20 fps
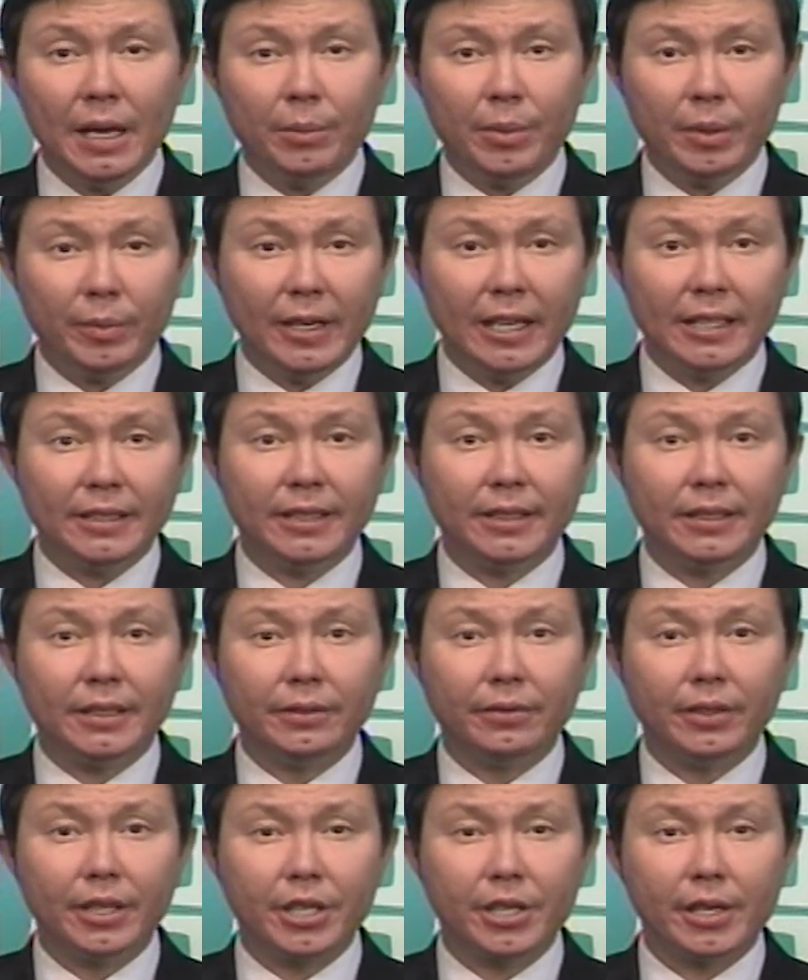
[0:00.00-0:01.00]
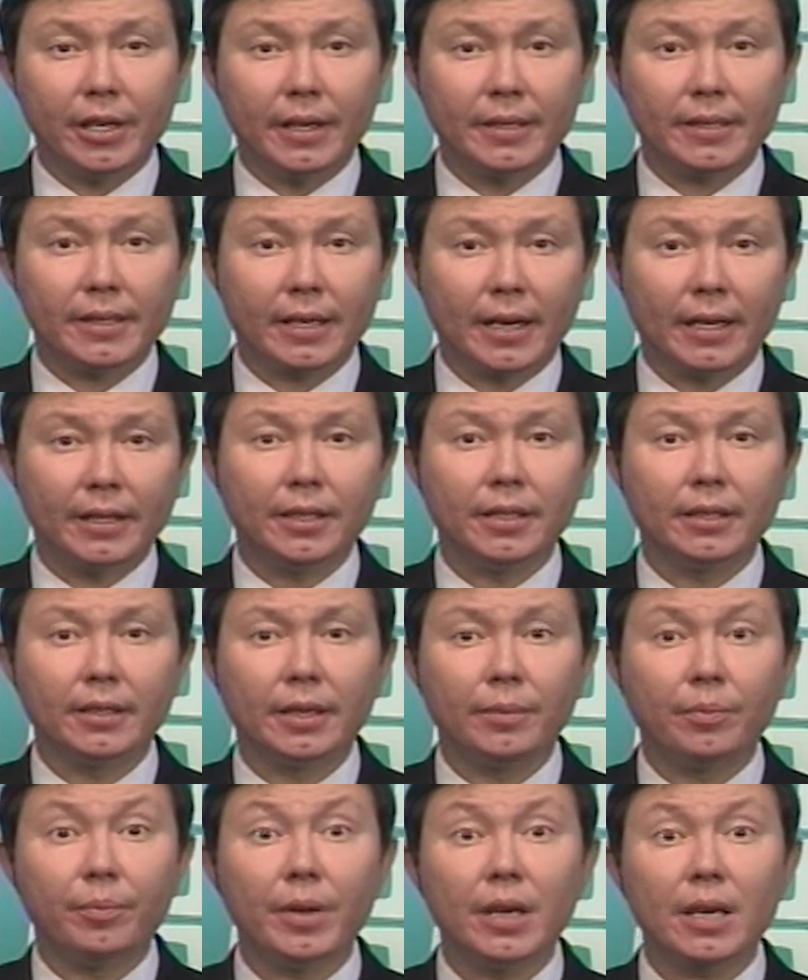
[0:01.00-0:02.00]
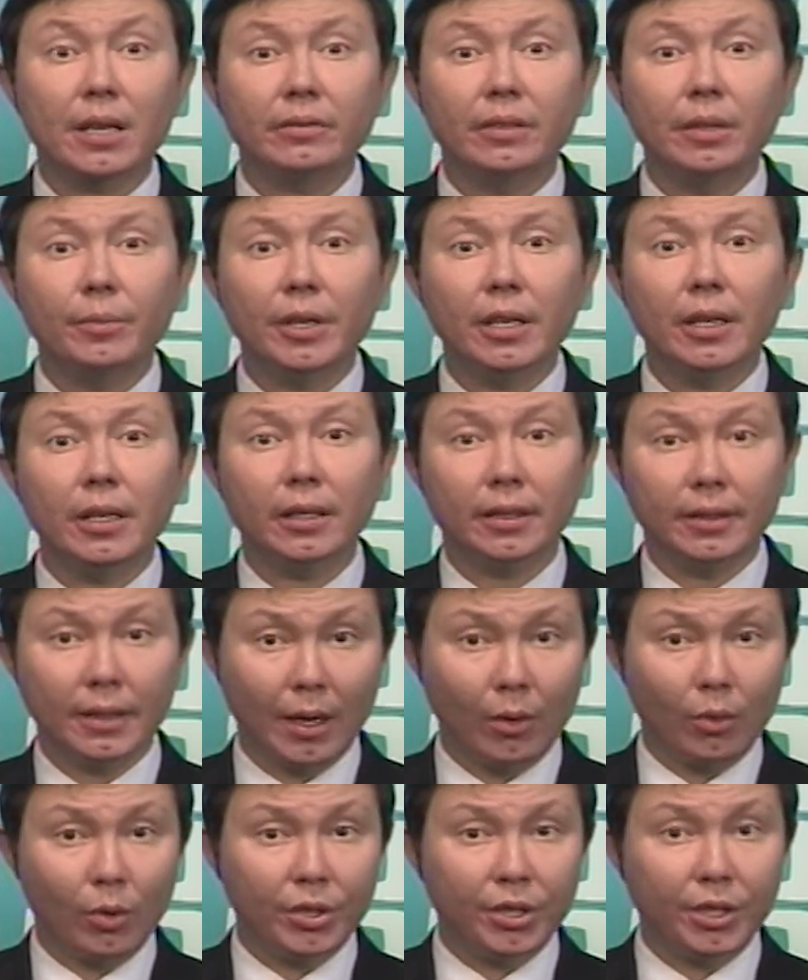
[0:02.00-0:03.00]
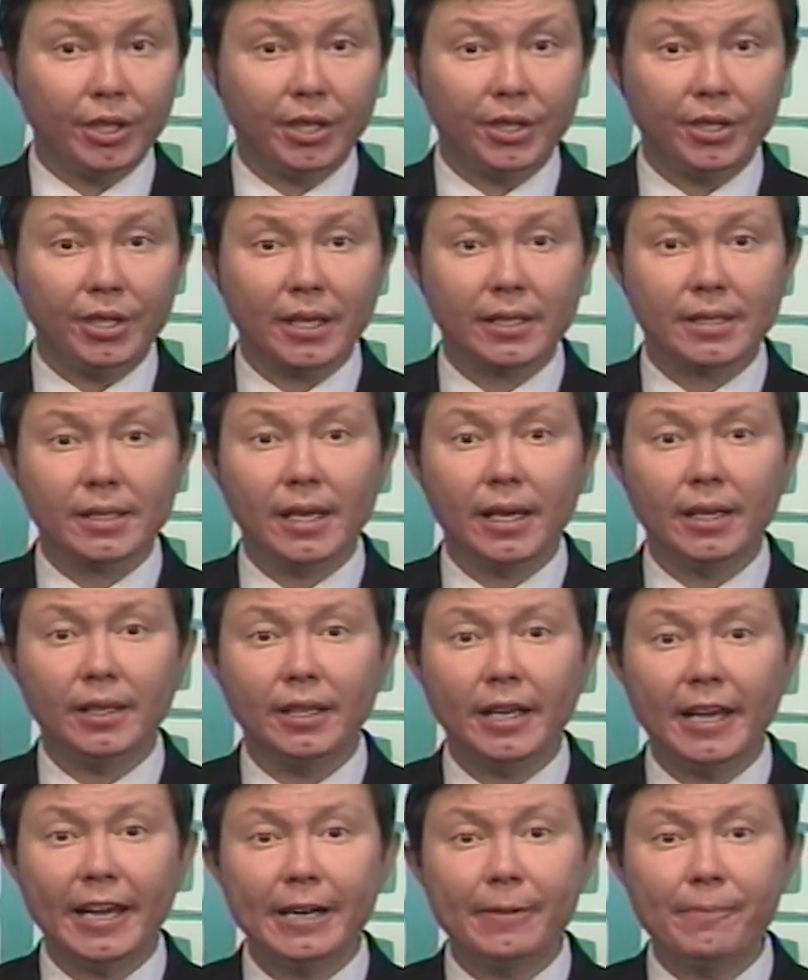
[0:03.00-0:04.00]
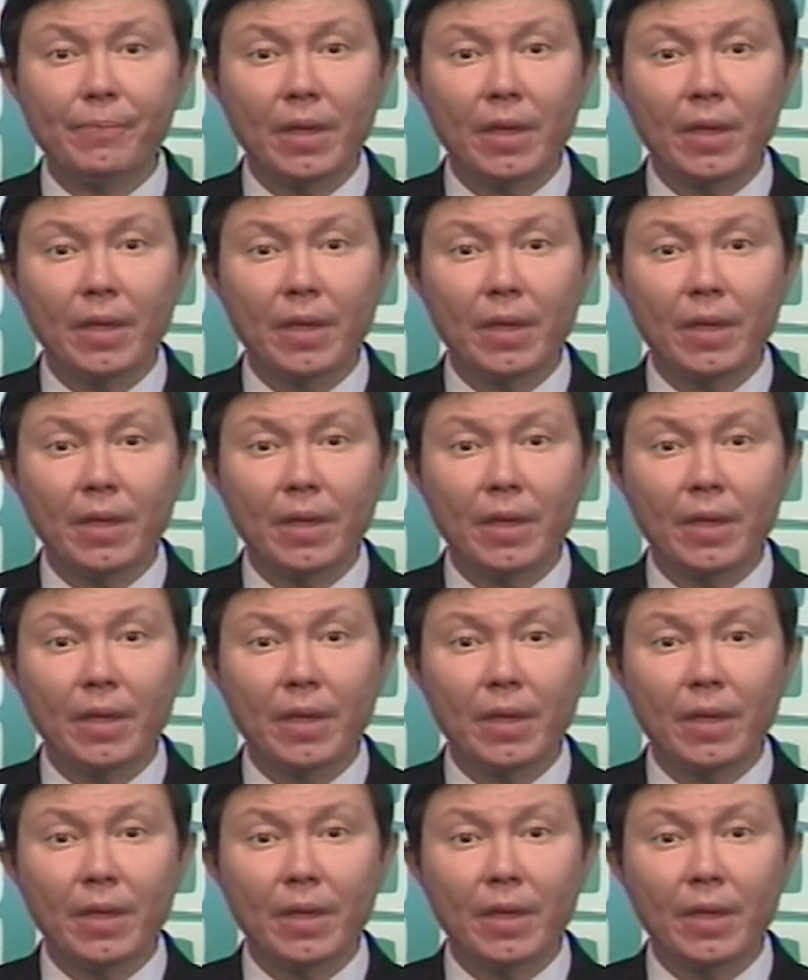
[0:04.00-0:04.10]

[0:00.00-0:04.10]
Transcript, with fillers: Библиотеки вышли из карантина первыми, на очереди остальные.